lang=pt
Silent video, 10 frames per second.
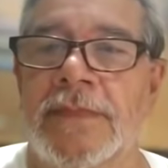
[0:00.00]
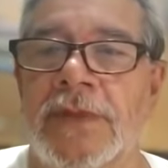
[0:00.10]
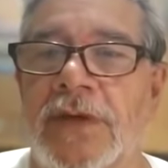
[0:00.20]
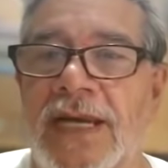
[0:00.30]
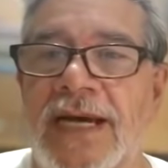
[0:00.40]

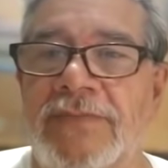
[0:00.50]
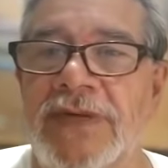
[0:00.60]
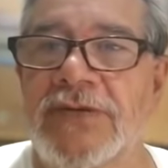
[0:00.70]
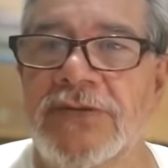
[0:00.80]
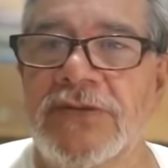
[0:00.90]
Olá,
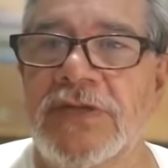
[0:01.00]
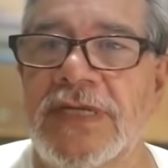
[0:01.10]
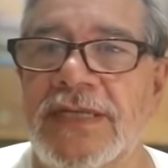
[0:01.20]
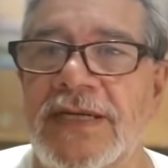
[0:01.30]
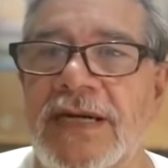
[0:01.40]
amigos do
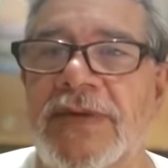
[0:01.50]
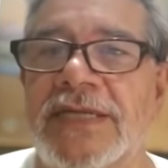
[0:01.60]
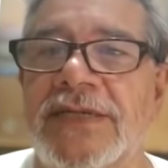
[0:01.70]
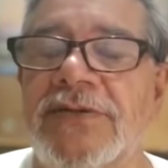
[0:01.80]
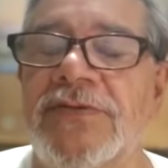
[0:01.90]
Critica
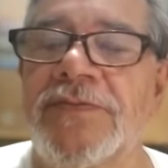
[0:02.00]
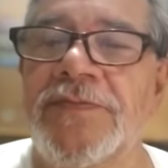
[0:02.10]
Brasil.